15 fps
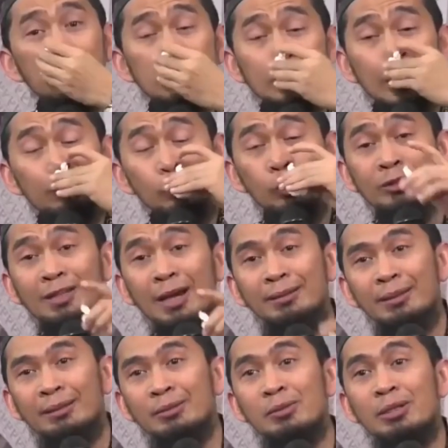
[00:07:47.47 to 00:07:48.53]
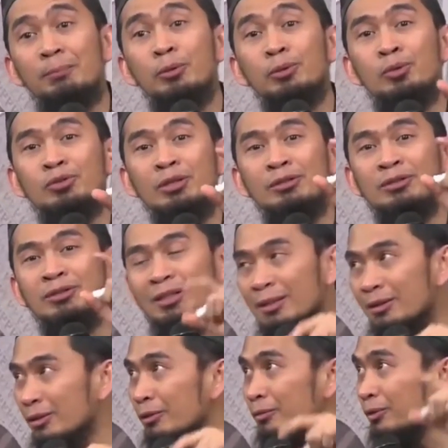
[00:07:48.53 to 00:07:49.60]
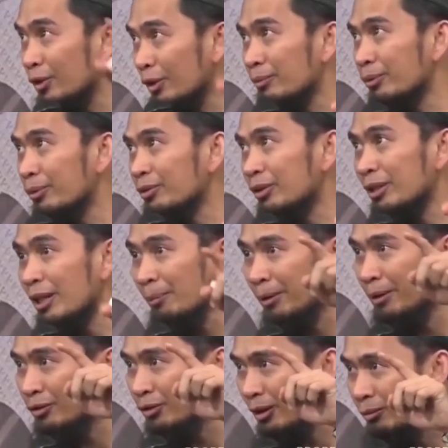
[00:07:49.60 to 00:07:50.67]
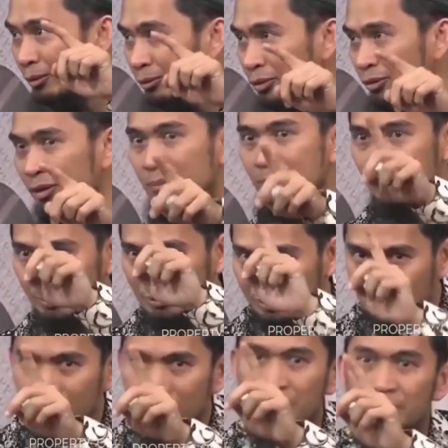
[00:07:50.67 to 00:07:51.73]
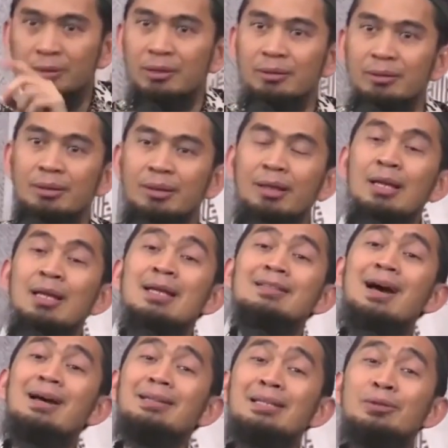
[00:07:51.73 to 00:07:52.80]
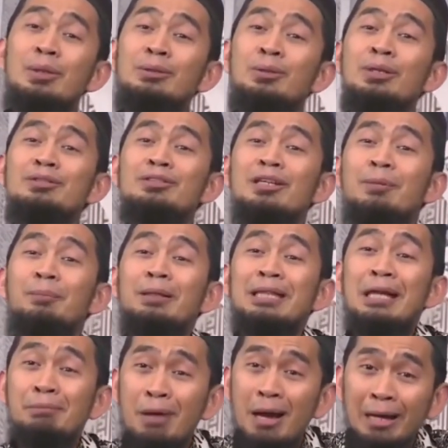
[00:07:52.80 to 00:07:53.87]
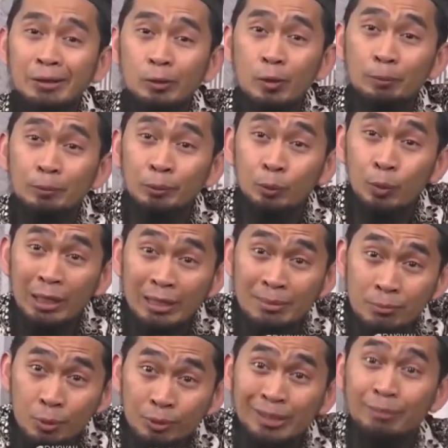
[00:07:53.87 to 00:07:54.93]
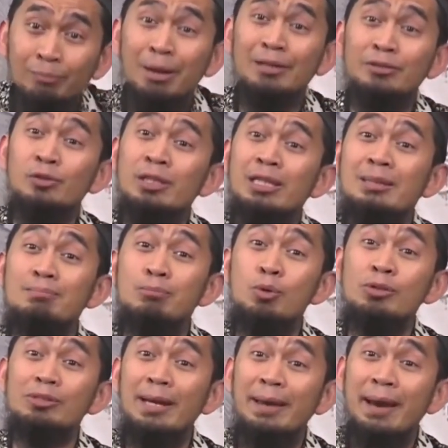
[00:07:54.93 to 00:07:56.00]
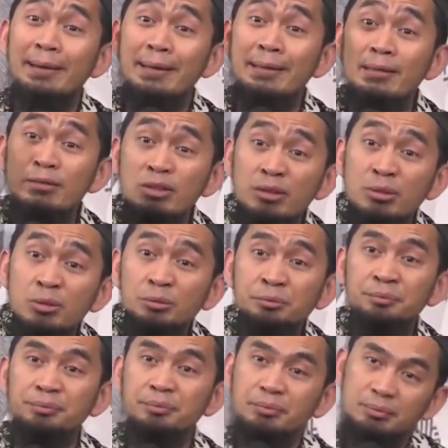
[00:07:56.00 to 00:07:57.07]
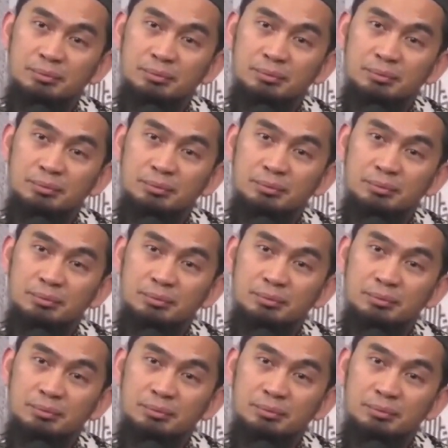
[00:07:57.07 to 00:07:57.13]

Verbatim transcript: oki di Istanbul saat itu, keputusan satu seribu. Setiap ada seribu muslim, satu kuotanya. Saat itu Indonesia dapat tambahan 22 ribu, termasuk ibu saya ada di situ